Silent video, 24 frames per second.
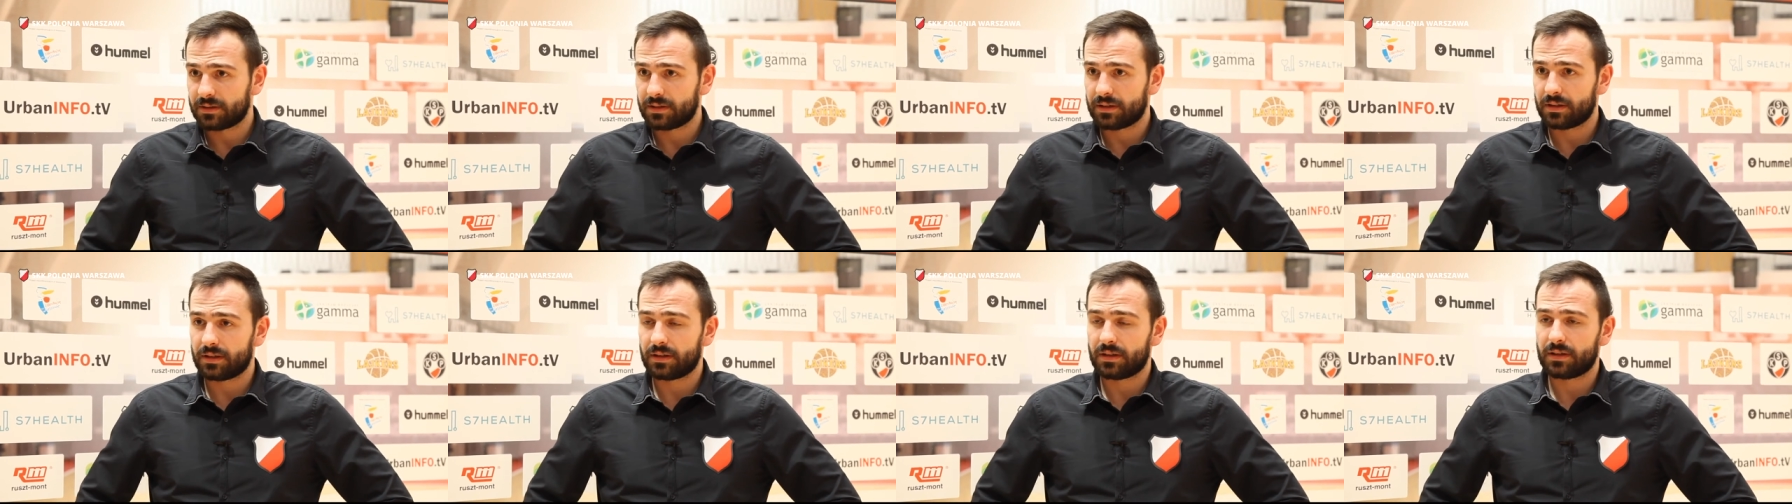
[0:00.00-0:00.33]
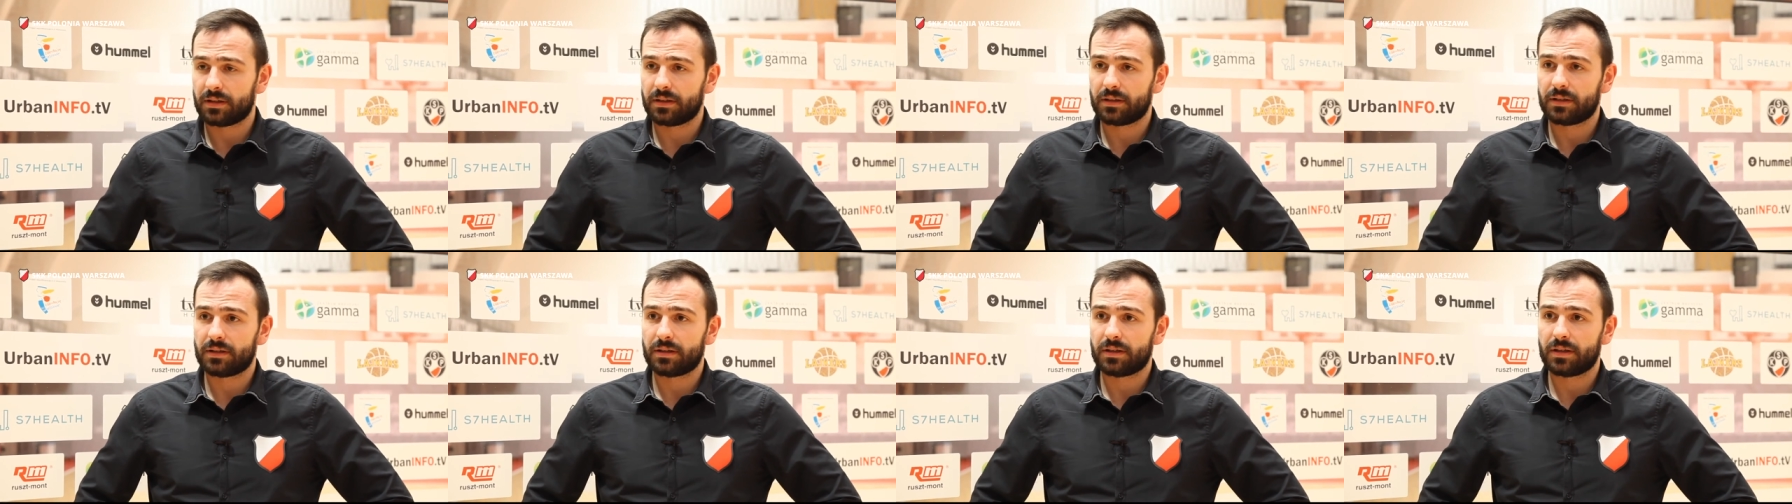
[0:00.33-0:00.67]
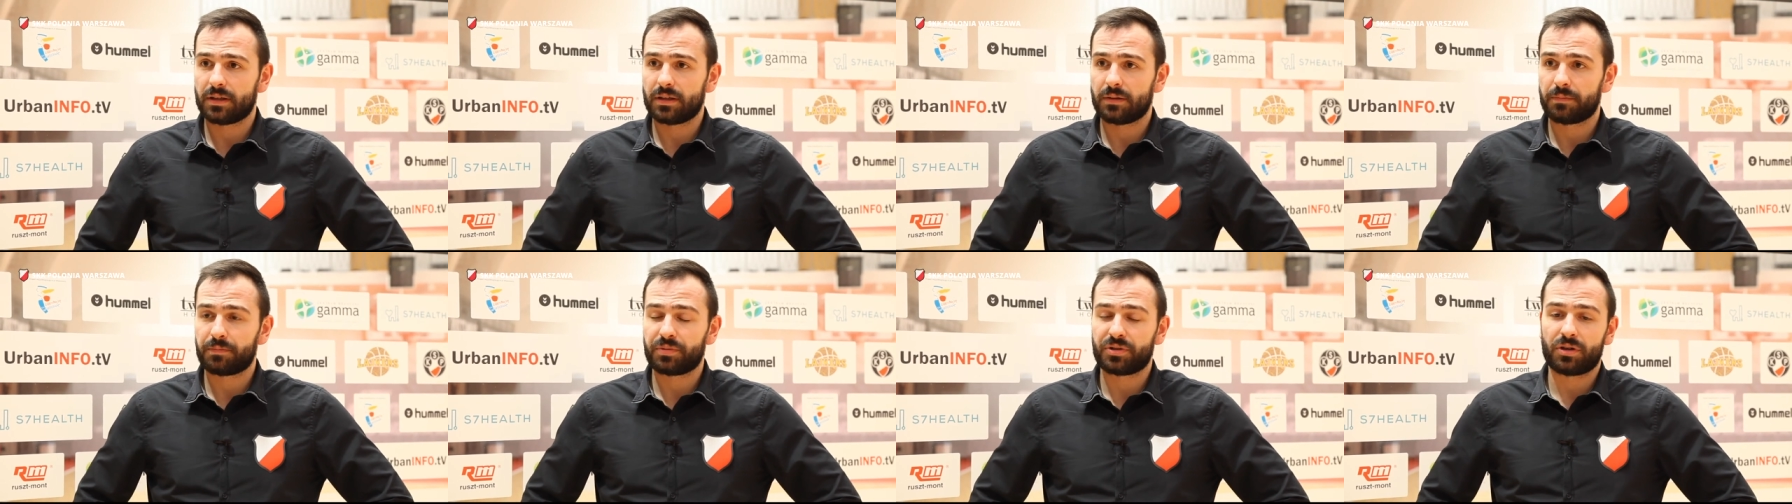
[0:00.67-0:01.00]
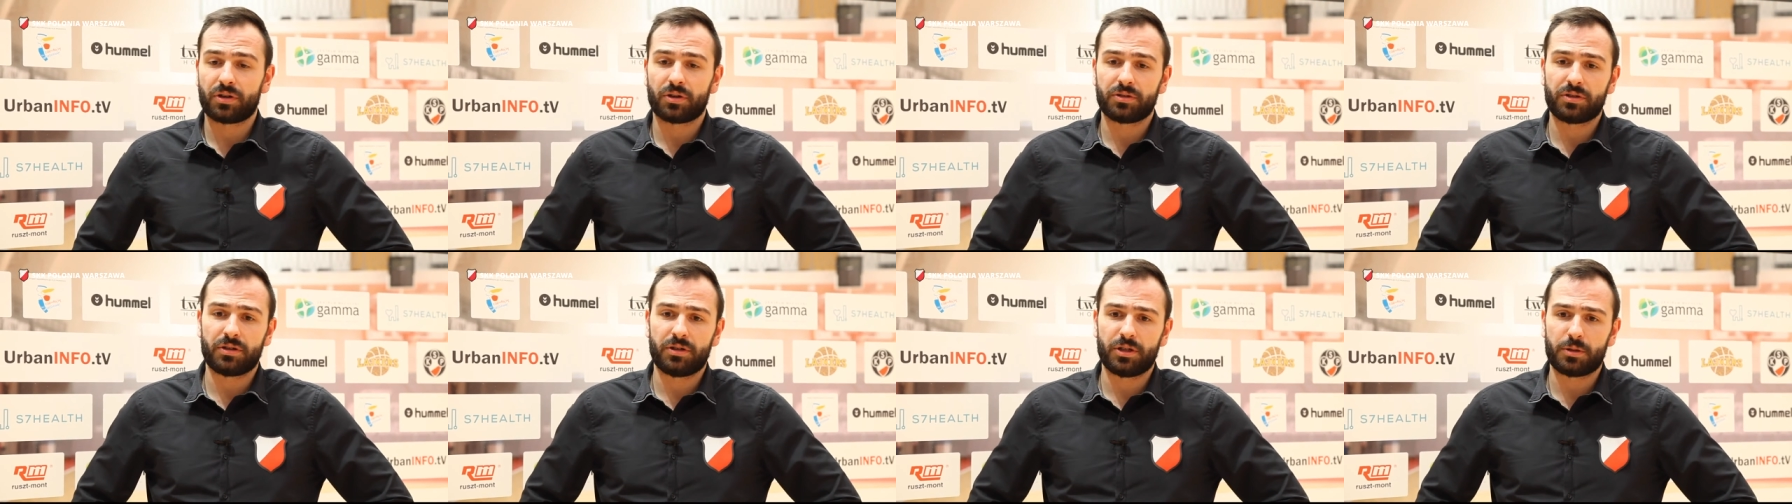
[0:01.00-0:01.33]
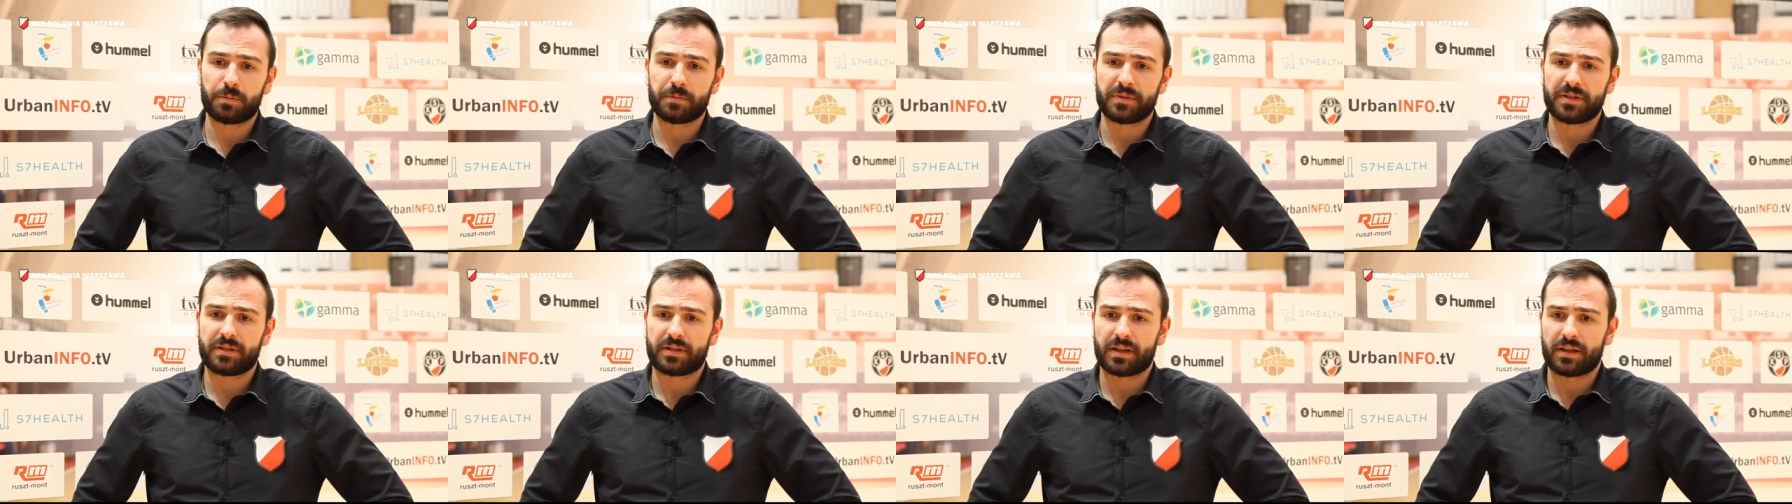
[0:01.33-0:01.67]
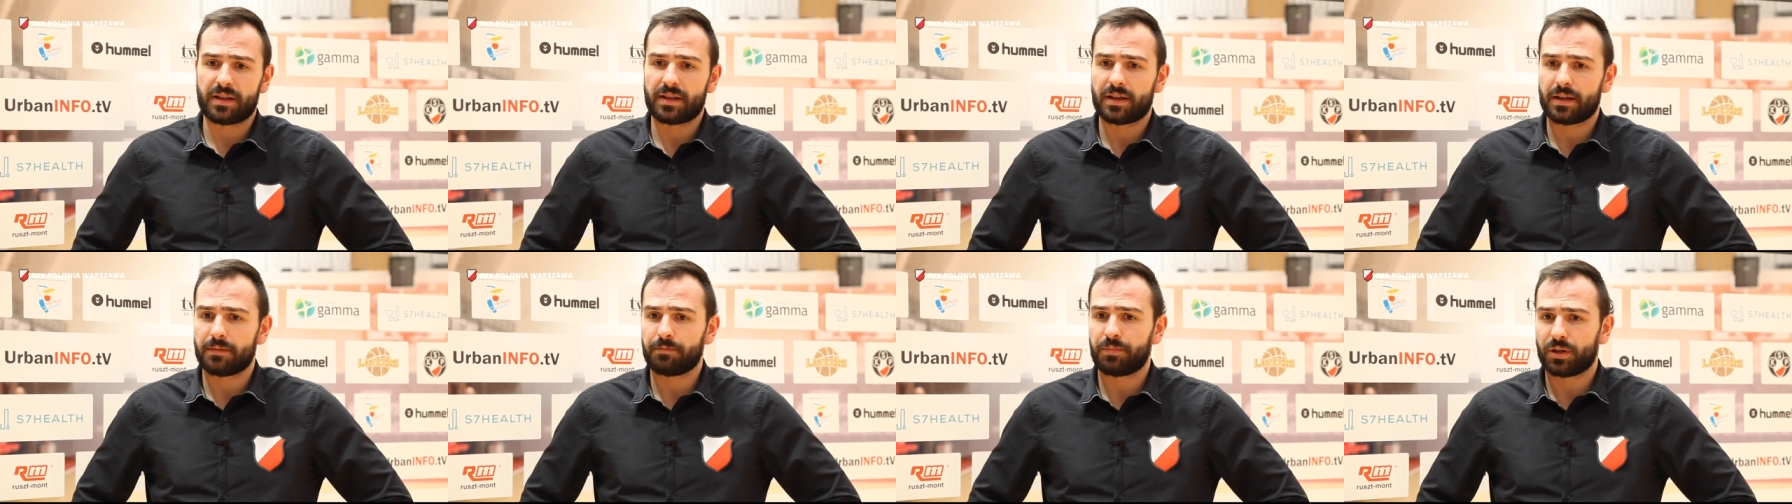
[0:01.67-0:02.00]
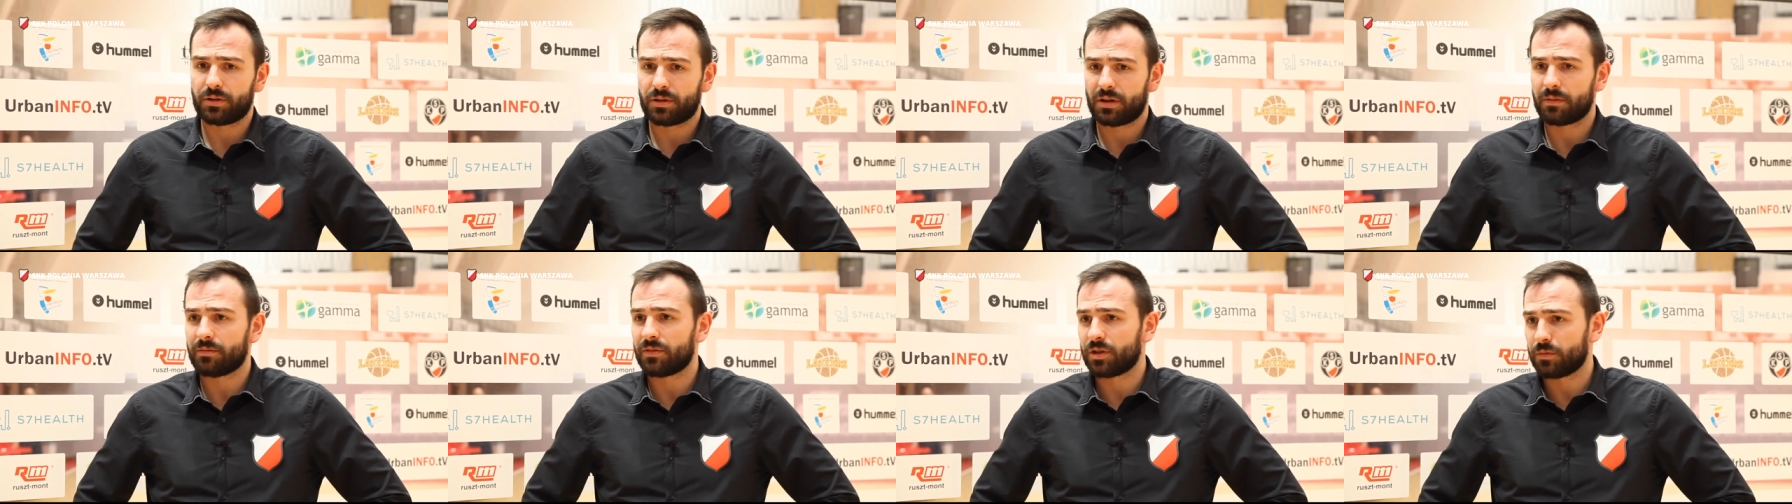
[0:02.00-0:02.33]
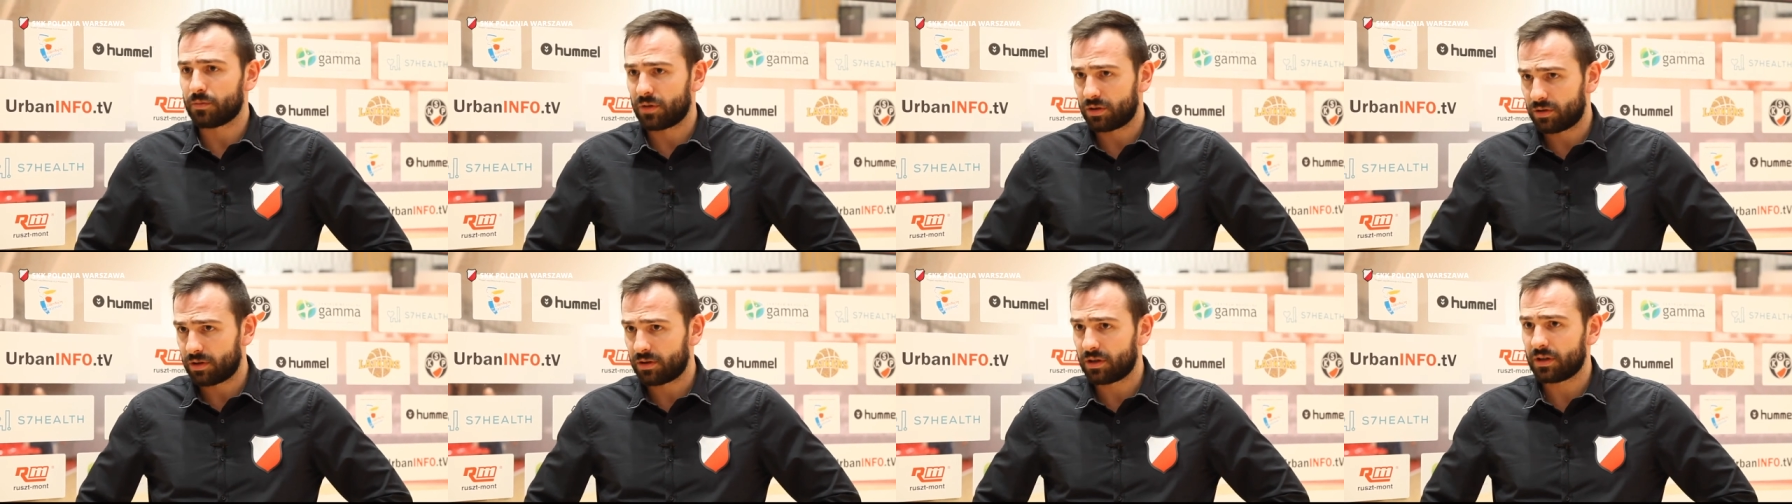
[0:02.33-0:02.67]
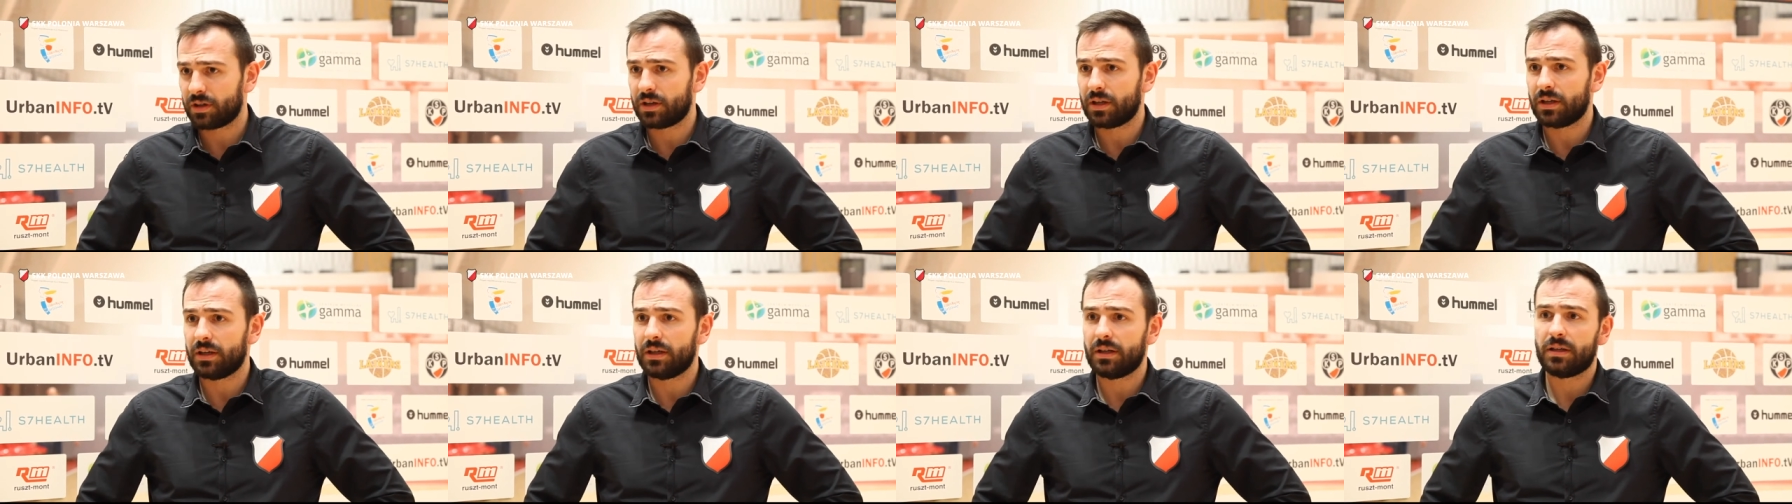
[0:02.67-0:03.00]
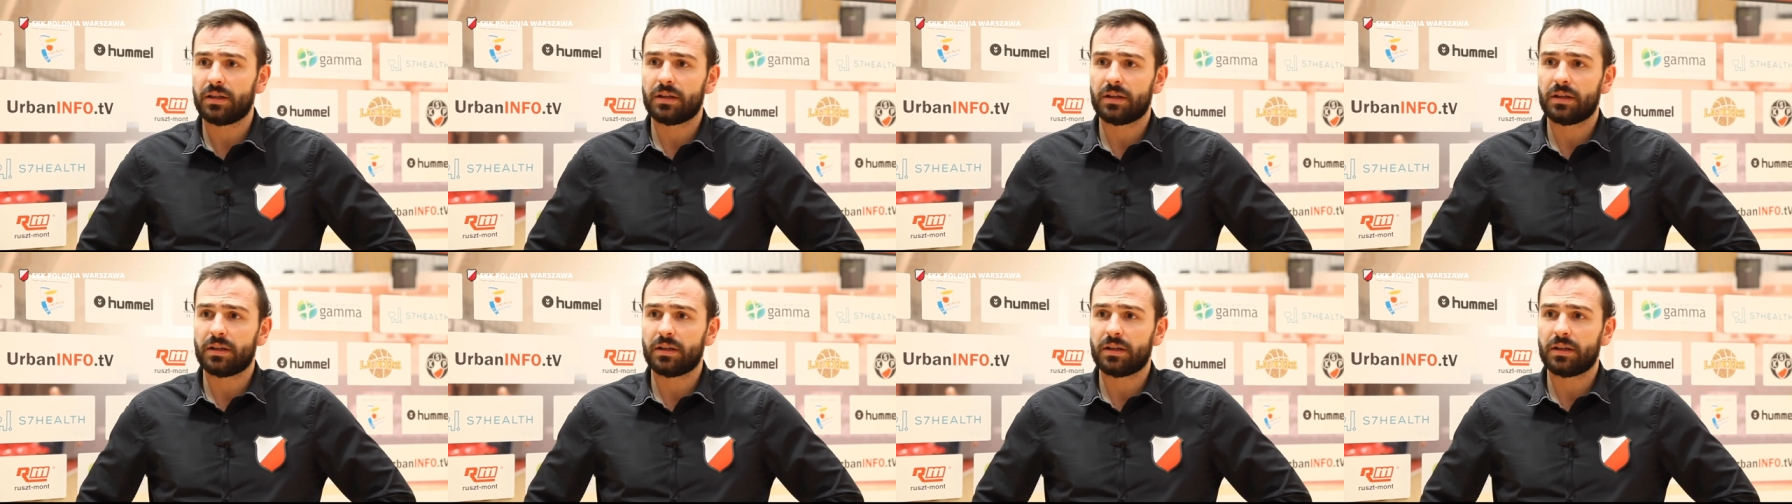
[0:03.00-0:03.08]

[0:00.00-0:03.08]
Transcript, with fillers: Yy, przychodziliśmy z trenerem Piotrem od motoryki,